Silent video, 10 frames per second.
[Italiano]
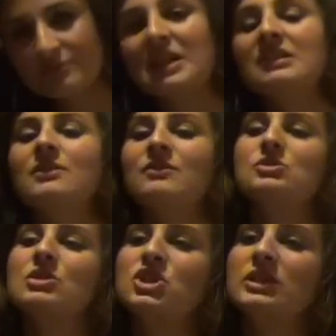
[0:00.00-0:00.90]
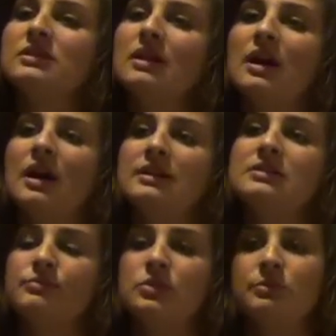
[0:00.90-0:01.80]
perché devi avere una certa
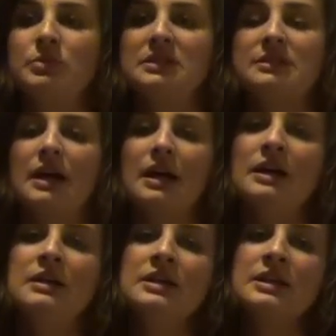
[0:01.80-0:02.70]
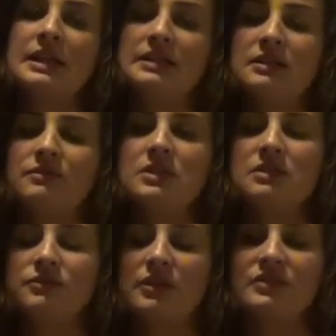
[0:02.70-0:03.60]
disponibilità e
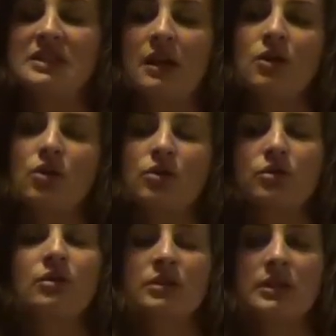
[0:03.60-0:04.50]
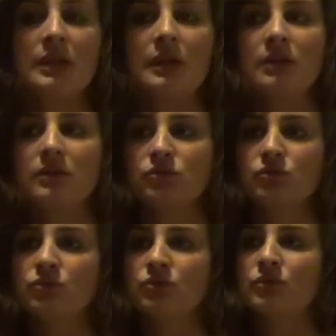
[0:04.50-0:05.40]
devi far vedere a loro che
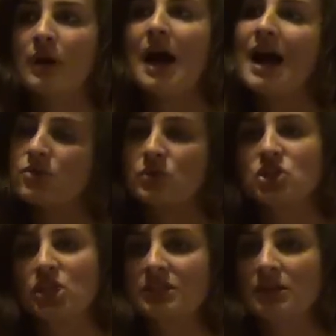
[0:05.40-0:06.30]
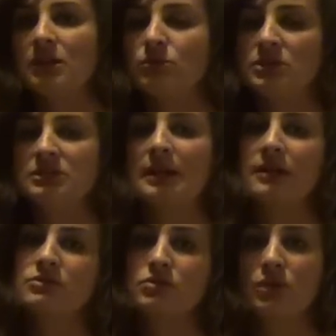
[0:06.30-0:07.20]
tu hai una certa
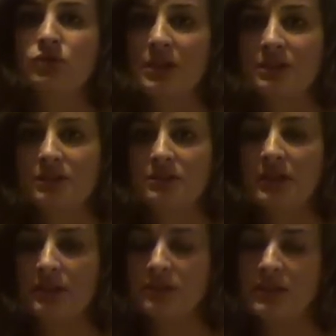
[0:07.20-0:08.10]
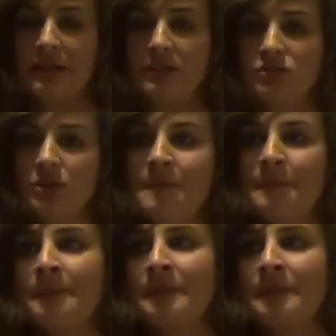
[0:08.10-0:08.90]
liquidità sulla tua carta di, di credito.